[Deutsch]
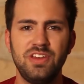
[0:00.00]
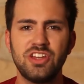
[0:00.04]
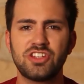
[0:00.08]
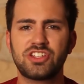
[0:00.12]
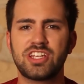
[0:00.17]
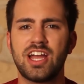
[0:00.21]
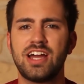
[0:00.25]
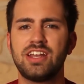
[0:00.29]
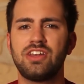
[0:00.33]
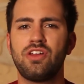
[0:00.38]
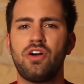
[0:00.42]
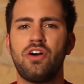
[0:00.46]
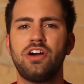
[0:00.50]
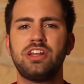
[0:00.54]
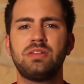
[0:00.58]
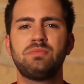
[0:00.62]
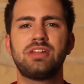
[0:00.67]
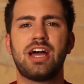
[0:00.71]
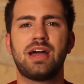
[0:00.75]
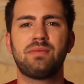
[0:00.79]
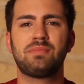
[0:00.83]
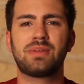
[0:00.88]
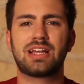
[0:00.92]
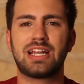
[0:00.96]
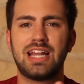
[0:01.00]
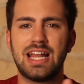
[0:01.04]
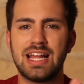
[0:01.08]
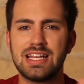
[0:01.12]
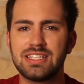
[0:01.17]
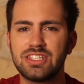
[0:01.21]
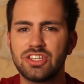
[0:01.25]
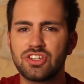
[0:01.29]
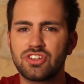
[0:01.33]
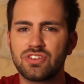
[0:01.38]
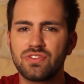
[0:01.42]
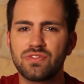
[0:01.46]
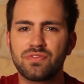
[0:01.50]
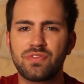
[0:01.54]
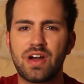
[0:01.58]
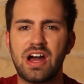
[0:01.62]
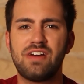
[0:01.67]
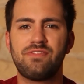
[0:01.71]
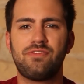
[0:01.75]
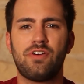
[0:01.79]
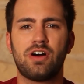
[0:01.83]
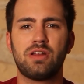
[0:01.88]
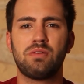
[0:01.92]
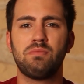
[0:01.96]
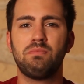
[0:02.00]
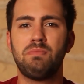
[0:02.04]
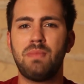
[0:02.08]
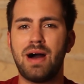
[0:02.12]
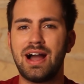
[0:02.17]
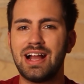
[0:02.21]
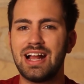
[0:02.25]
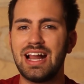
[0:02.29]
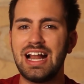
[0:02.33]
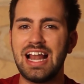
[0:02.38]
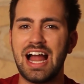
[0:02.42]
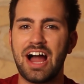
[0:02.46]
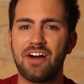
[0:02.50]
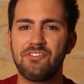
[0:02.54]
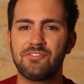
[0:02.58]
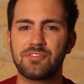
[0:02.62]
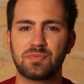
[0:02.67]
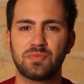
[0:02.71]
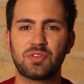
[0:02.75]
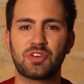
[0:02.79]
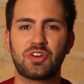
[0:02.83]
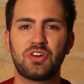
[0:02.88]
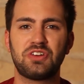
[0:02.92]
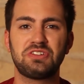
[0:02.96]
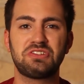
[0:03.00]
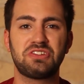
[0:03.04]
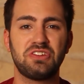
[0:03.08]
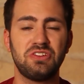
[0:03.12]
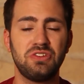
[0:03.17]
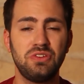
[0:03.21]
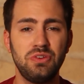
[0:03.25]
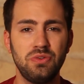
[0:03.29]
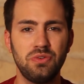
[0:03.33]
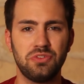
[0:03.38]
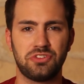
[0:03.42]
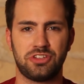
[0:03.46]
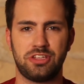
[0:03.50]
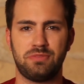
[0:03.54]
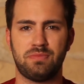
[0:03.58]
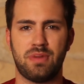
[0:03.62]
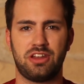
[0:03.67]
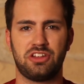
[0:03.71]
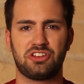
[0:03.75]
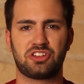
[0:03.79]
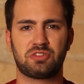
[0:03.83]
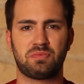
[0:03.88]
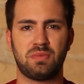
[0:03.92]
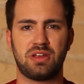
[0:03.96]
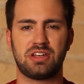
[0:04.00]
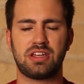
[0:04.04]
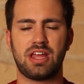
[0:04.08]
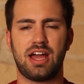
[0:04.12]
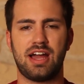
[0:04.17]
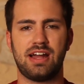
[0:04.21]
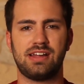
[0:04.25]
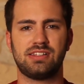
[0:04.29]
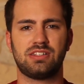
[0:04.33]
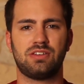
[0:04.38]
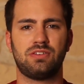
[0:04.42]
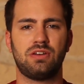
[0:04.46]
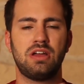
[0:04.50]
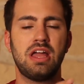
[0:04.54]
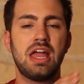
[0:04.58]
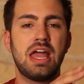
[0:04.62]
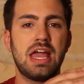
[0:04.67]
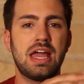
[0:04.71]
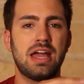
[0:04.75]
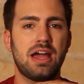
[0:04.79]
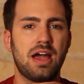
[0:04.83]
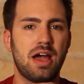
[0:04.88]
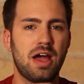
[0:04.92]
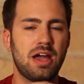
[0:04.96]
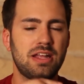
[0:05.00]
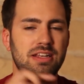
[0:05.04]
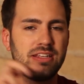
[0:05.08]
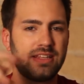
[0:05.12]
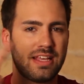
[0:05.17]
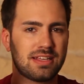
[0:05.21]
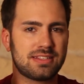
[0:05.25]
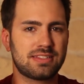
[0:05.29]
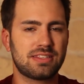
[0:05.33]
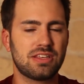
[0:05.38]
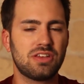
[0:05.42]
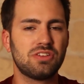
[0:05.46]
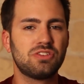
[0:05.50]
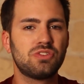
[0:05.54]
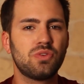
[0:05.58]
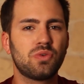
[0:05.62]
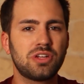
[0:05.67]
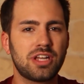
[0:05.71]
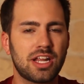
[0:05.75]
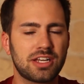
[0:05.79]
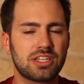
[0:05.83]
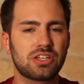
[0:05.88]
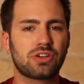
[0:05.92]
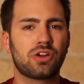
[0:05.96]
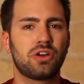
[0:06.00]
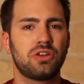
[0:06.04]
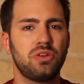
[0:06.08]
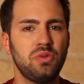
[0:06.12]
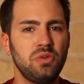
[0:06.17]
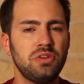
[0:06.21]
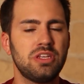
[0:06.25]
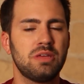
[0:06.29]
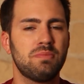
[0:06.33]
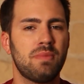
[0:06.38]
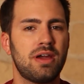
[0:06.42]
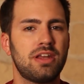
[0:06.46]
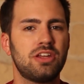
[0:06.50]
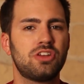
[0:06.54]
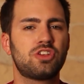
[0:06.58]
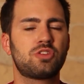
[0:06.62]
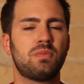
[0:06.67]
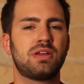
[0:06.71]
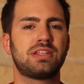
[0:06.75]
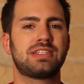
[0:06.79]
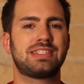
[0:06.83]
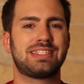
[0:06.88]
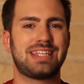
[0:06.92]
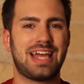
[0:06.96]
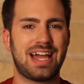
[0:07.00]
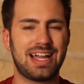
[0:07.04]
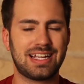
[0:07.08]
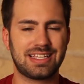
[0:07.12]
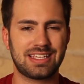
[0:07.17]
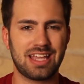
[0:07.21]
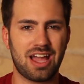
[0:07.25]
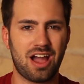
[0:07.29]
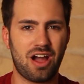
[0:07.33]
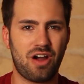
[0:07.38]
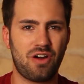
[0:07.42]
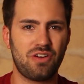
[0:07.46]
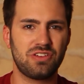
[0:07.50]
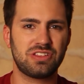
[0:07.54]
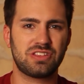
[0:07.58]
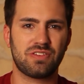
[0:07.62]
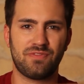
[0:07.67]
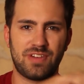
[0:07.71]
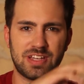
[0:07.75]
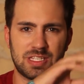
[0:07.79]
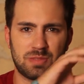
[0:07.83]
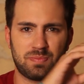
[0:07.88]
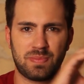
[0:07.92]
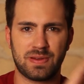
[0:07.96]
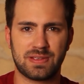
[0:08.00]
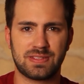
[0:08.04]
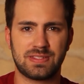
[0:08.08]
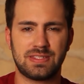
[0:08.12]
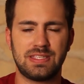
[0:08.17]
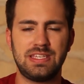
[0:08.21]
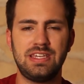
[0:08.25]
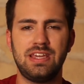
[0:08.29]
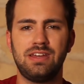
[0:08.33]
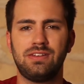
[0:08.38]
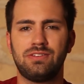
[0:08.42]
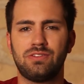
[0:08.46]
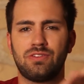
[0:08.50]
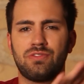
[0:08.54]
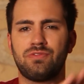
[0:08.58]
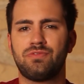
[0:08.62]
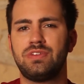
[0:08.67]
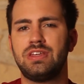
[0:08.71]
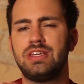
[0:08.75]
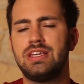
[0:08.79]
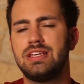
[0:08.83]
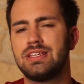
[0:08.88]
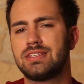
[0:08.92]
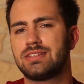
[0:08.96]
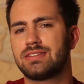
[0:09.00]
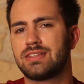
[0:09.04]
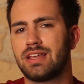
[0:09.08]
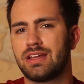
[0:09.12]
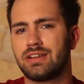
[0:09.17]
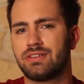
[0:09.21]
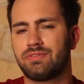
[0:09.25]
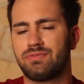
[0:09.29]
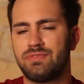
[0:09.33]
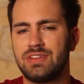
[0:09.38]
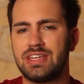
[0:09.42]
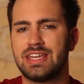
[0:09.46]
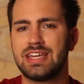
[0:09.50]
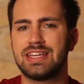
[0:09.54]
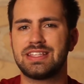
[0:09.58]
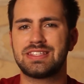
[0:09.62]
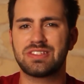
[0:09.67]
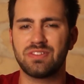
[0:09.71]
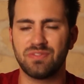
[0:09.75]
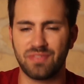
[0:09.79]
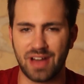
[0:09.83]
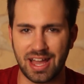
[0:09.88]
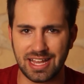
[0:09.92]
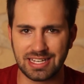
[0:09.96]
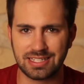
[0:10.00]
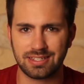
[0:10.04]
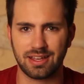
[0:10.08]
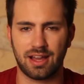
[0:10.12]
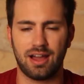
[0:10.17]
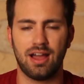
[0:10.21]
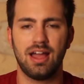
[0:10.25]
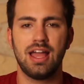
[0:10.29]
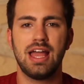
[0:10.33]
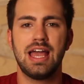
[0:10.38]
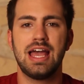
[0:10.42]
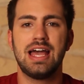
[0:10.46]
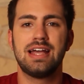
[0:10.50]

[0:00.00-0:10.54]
Wir starten heute mit einem klassischen Fall von mangelhaftem Continuity Management. Also äh, das sogenannte Continuity Management sagt ja aus, was passiert und wie ist dann, wie geht's weiter.